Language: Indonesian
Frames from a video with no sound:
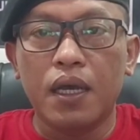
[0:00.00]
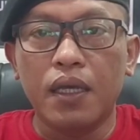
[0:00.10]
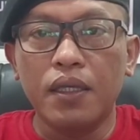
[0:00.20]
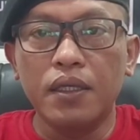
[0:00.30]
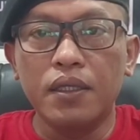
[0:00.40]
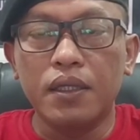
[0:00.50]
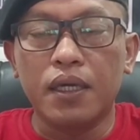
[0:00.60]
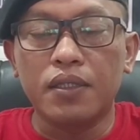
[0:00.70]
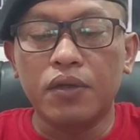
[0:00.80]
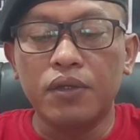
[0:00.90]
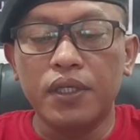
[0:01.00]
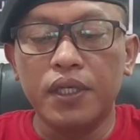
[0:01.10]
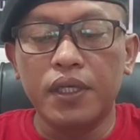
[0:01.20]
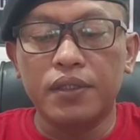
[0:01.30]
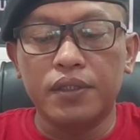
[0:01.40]
id atau
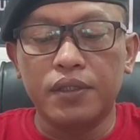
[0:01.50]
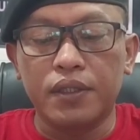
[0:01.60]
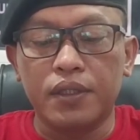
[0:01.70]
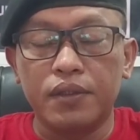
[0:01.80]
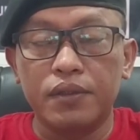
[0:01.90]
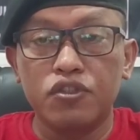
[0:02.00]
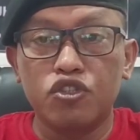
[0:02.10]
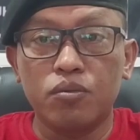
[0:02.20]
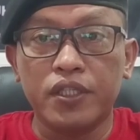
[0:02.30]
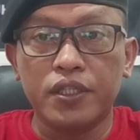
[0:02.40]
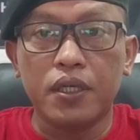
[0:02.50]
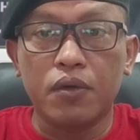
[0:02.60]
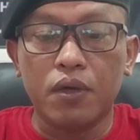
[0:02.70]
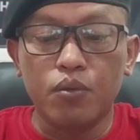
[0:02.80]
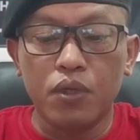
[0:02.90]
id titik coba cek
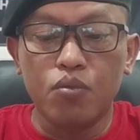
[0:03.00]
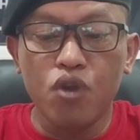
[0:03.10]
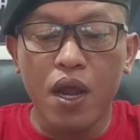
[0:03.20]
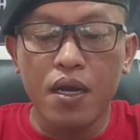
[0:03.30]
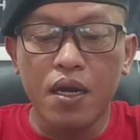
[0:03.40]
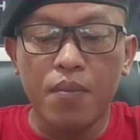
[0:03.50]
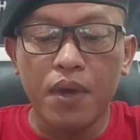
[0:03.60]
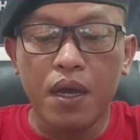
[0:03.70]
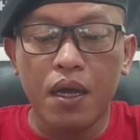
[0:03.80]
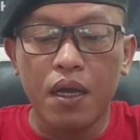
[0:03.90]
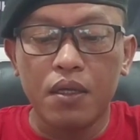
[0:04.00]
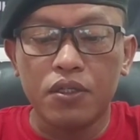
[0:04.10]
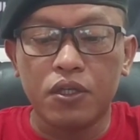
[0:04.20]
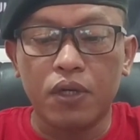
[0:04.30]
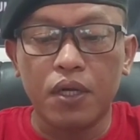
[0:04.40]
kawan mudah-mudahan nama
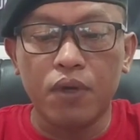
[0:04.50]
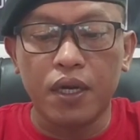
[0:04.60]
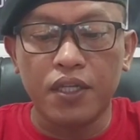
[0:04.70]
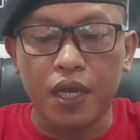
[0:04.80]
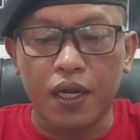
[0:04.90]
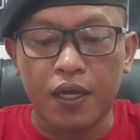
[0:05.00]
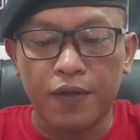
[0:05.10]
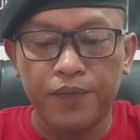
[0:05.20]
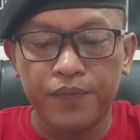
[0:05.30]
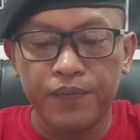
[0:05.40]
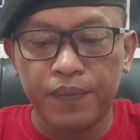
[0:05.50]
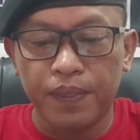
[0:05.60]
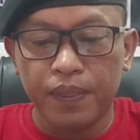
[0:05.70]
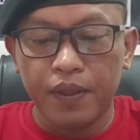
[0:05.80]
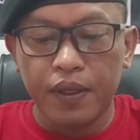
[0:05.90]
saudaraku ada di sana
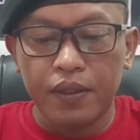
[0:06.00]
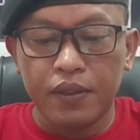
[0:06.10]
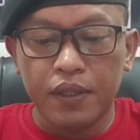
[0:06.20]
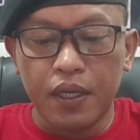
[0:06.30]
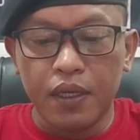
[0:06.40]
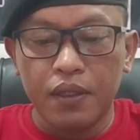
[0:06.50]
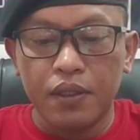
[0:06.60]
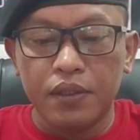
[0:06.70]
ya